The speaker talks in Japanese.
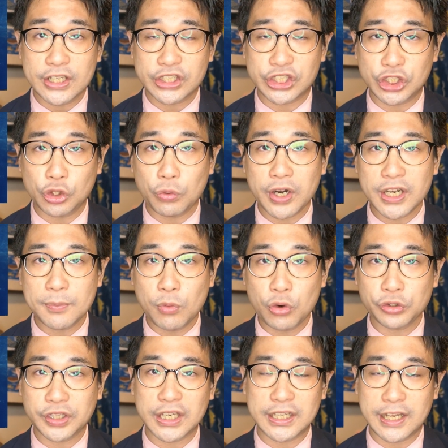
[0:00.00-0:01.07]
シロワニ
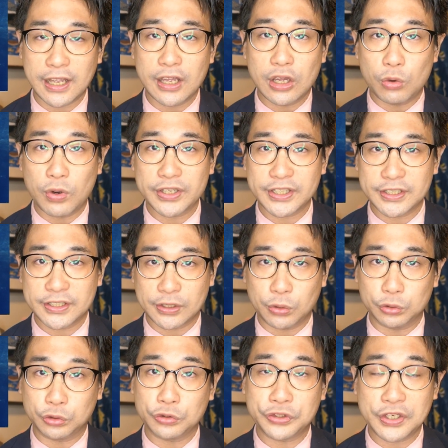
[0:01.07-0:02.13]
目的でわざわざ
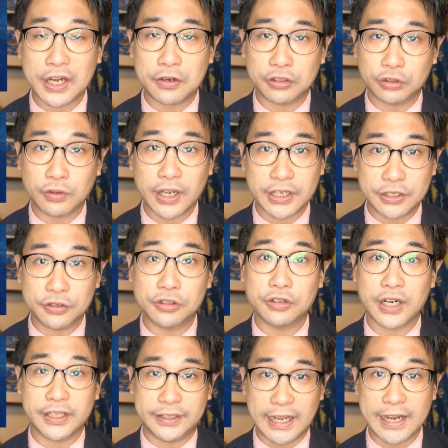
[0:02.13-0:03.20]
訪れる人がいる
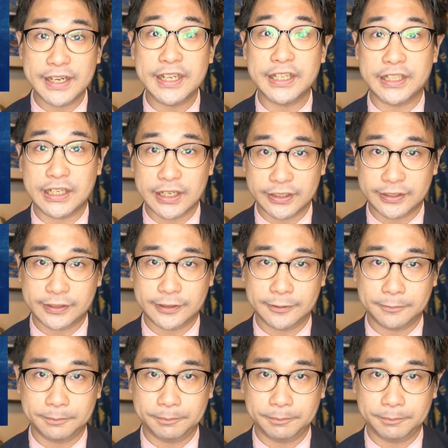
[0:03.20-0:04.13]
くらい大人気です。